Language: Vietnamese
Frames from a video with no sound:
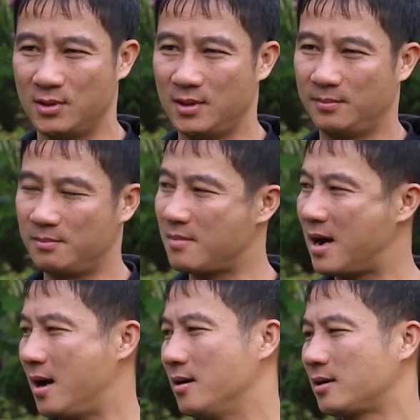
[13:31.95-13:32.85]
Được. Mà
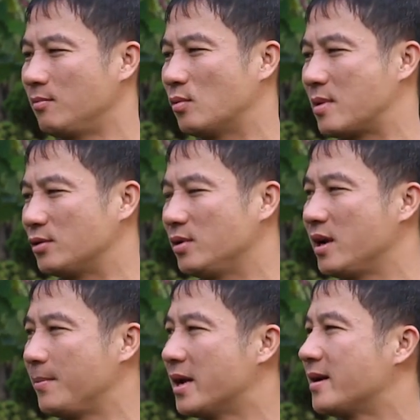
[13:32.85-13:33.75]
ở trong bóng đá chuyên
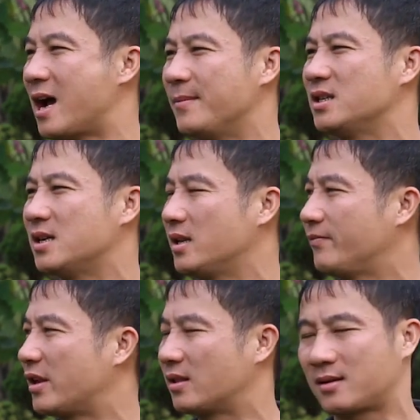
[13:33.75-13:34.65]
nghiệp hiện đại bây giờ thì
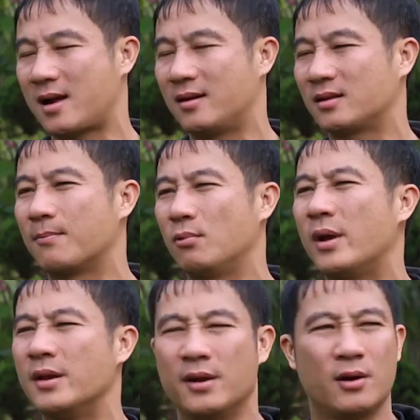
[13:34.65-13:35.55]
phải càng tập
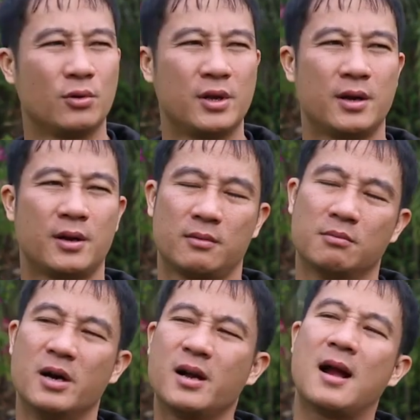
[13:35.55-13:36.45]
luyện nhiều thì
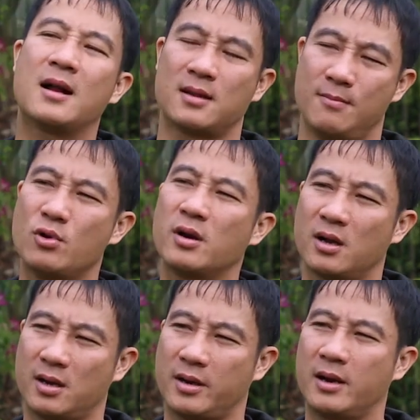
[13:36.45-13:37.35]
mới càng thẩm nhuần
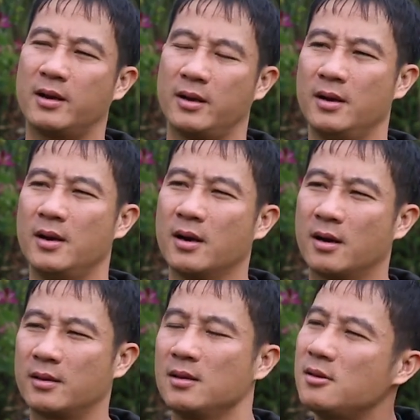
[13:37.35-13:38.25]
được cái, cái, cái,
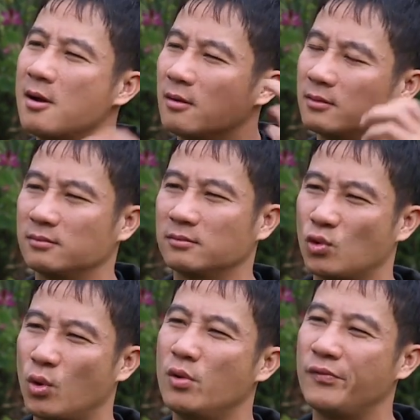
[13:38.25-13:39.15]
cái tư tưởng
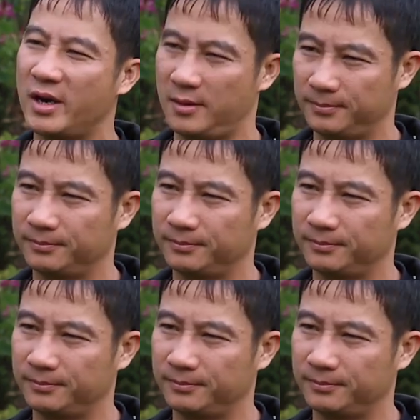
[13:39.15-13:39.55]
của huấn luyện viên.